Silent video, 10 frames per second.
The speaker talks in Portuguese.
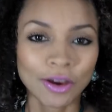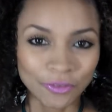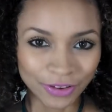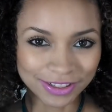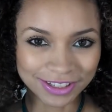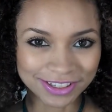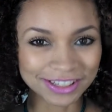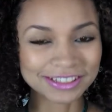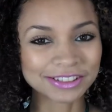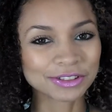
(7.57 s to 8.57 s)
Oi, gente
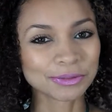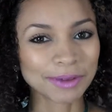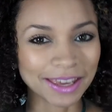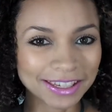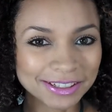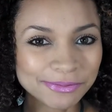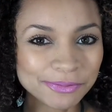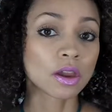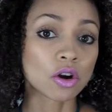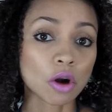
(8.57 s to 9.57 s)
linda, tudo bem?
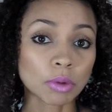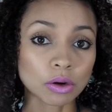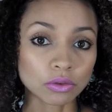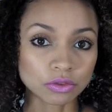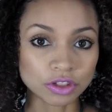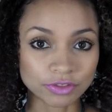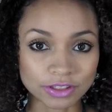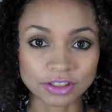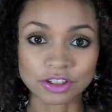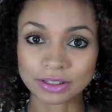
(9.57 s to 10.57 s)
Como alguns de
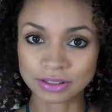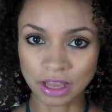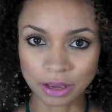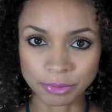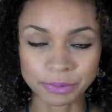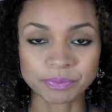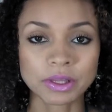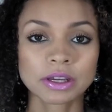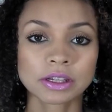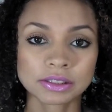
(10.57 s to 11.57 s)
vocês já sabem,
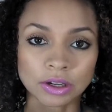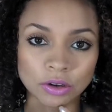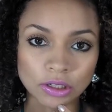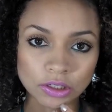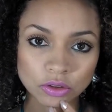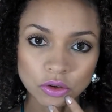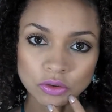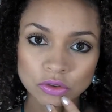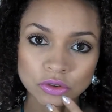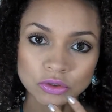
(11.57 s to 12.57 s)
tá rolando o um
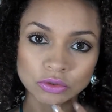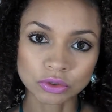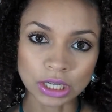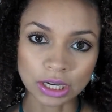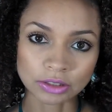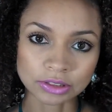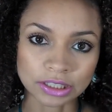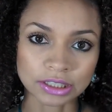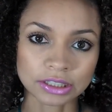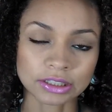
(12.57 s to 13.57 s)
concurso cultural
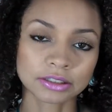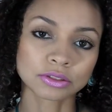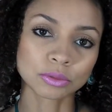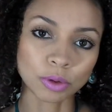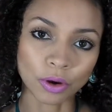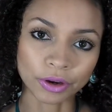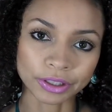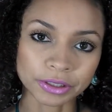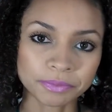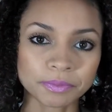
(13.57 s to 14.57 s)
na, no
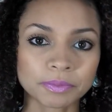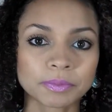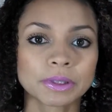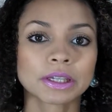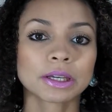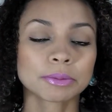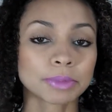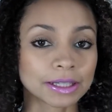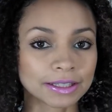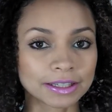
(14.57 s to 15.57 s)
blog.
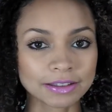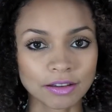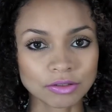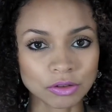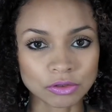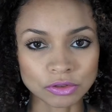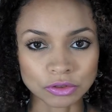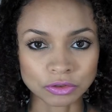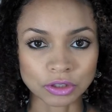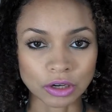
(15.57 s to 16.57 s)
Para que, que é esse concurso
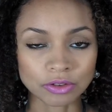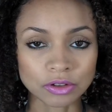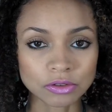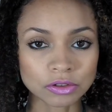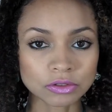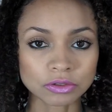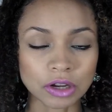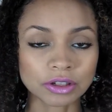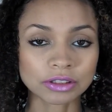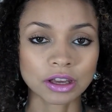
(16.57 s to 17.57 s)
cultural? Esse concurso
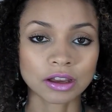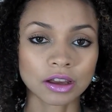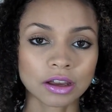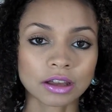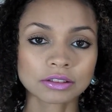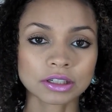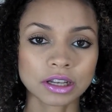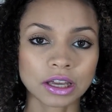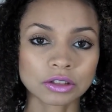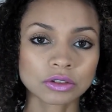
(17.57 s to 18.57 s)
cultural está
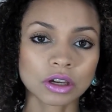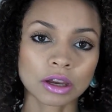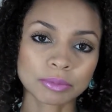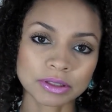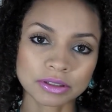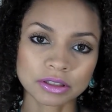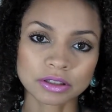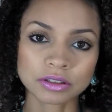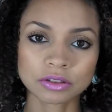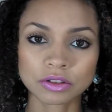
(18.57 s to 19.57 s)
atrelado à
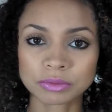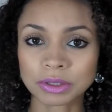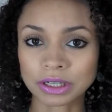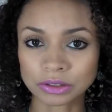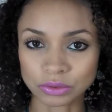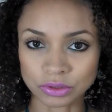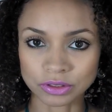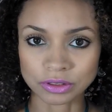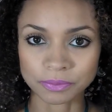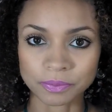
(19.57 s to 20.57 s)
pesquisa
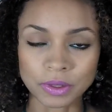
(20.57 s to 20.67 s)
2014.